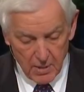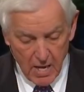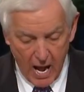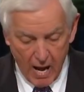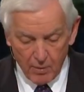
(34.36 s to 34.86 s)

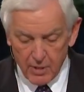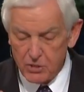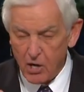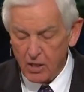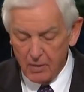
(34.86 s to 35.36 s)

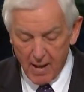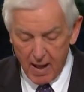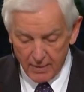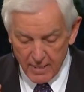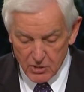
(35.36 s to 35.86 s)
Ardındansa
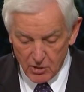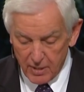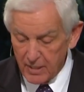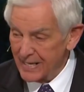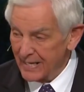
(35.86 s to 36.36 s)
dinleyicilerinin
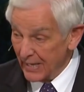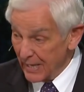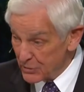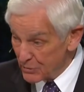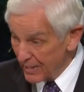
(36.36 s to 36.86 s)
tüm
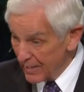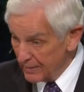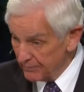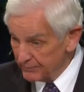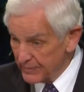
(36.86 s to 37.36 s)
sorularına
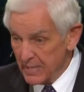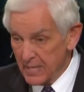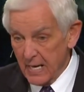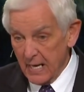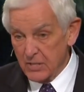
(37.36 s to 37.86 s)
vaaz
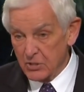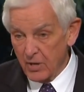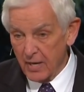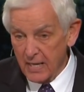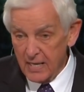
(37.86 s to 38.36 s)
formatında
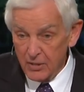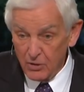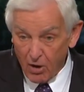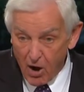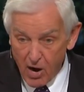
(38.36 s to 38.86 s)
cevap
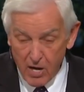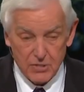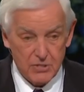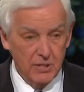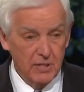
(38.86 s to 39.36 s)
verdi.
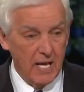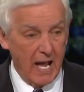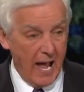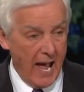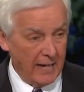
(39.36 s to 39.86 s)

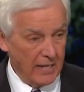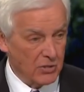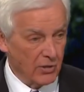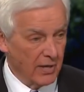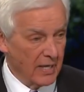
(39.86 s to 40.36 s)
Turning
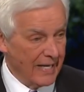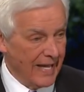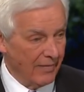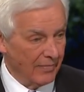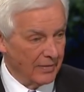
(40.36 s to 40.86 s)
Point
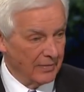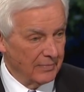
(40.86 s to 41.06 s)
Radyo ve